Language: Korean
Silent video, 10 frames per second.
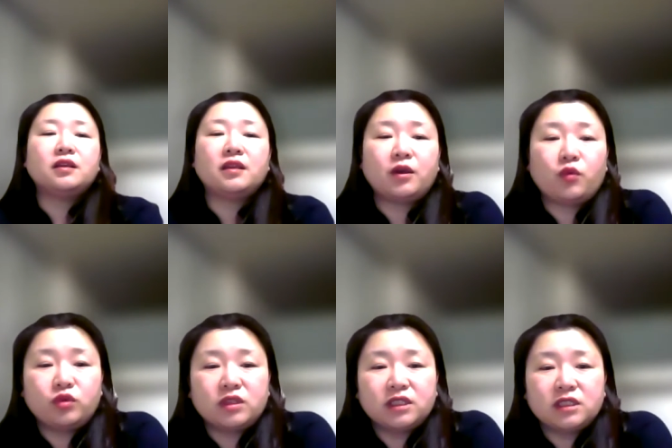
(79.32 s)
네,
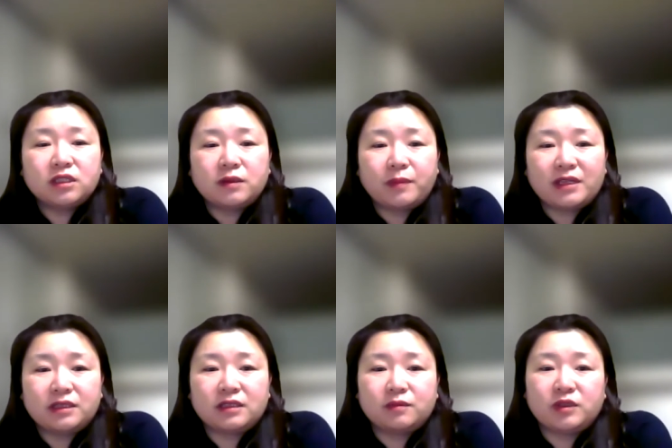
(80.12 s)
오늘
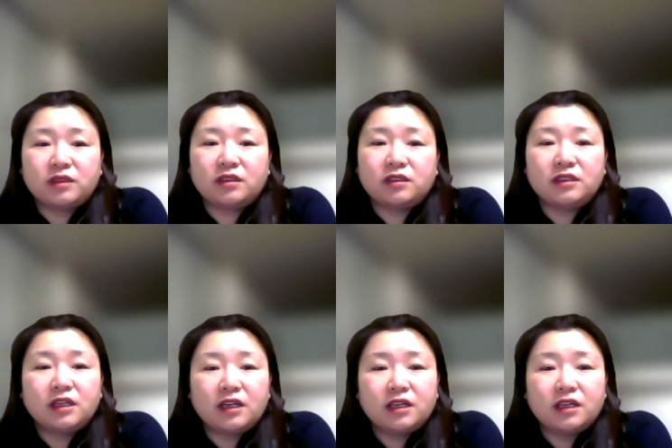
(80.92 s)
말씀은